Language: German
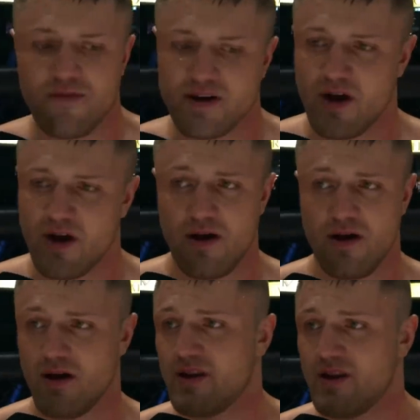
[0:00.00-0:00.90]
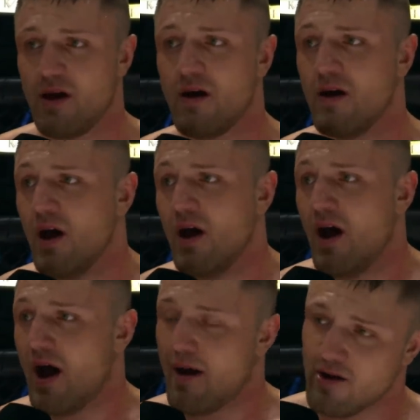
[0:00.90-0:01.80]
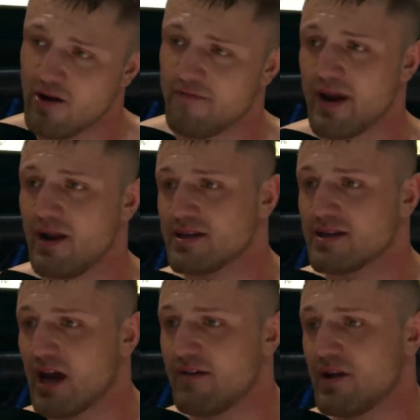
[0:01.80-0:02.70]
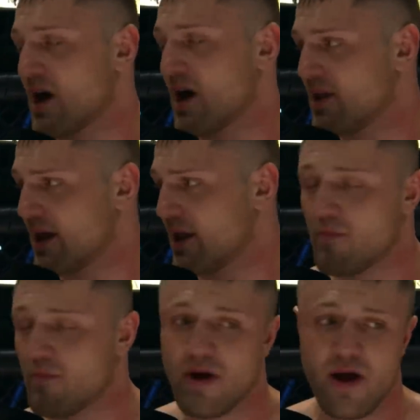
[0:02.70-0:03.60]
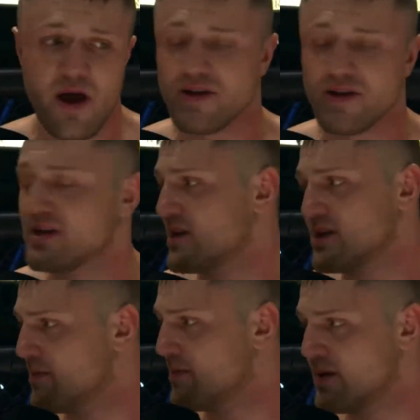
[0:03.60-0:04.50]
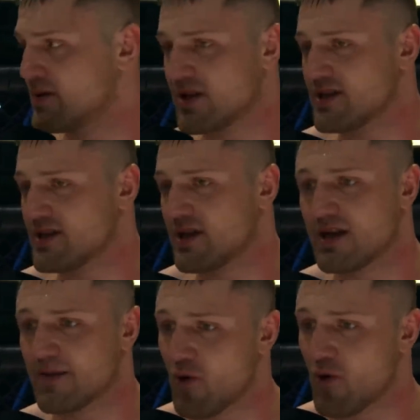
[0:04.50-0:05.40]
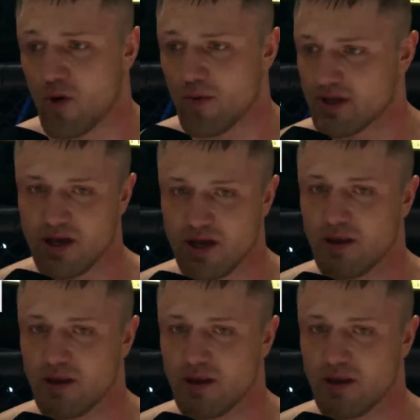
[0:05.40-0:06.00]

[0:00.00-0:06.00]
Von dem her, äh, wenn er einer auf meiner Liste sein will, kann er gerne kommen. Wenn ich dann nicht. Ist mir scheißegal, ich habe keinen Bock mehr über ihn zu